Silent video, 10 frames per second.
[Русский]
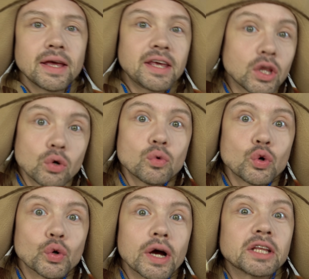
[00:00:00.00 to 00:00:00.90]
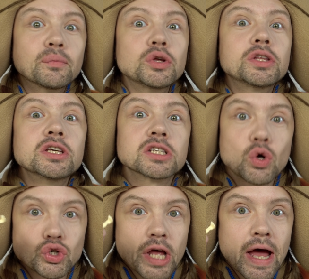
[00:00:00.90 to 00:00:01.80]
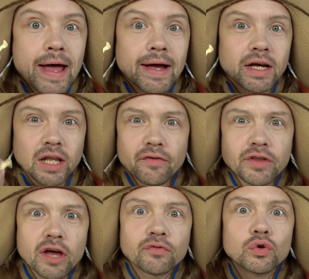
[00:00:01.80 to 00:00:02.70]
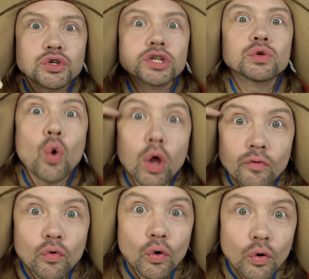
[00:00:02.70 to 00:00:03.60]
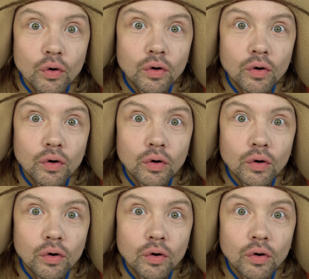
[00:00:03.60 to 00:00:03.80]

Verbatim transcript: Я думаю, это будет несложно. Главное – включить голову.